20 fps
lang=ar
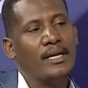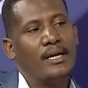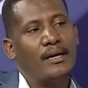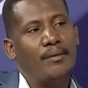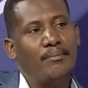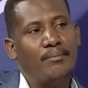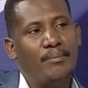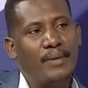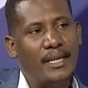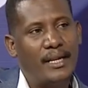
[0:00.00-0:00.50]

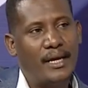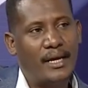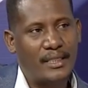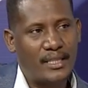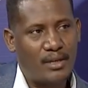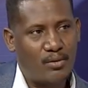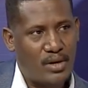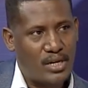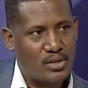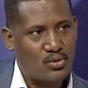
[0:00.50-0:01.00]
من
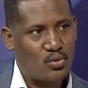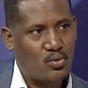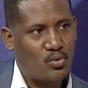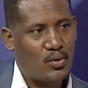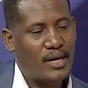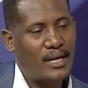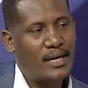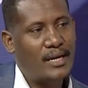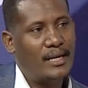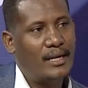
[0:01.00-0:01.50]
التواصل
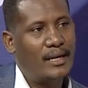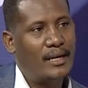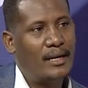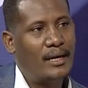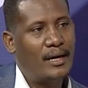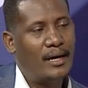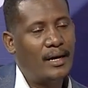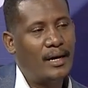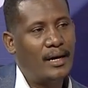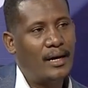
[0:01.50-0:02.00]

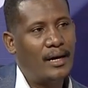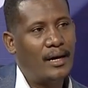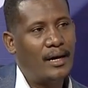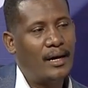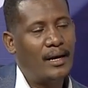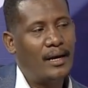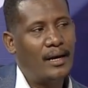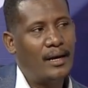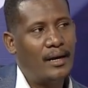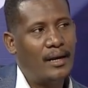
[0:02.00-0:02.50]

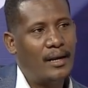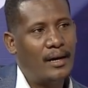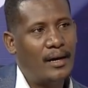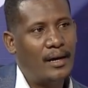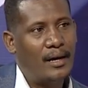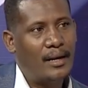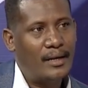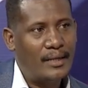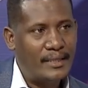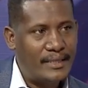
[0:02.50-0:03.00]

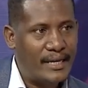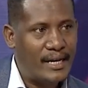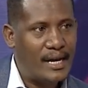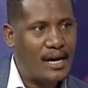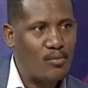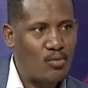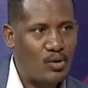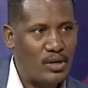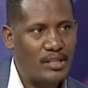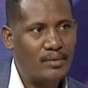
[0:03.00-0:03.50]

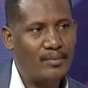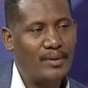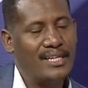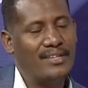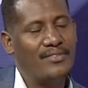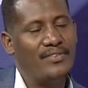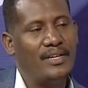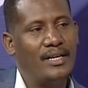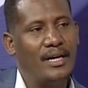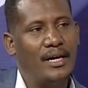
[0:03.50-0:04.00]
والاندغام والاندماج
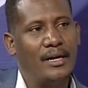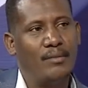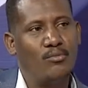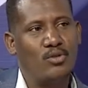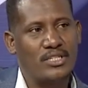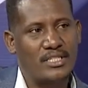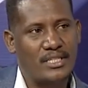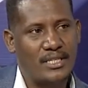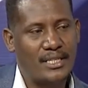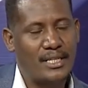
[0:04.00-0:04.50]
في
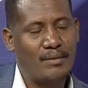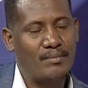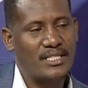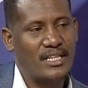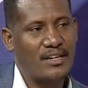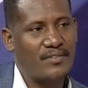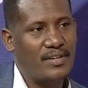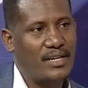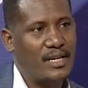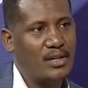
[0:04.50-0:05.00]
المؤسسات
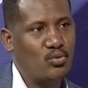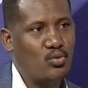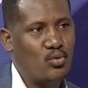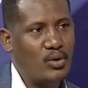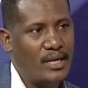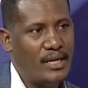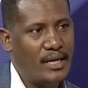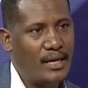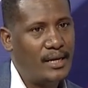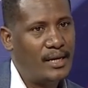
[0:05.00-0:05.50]
المصرفية
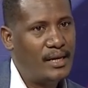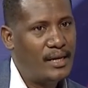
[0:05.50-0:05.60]
الدولية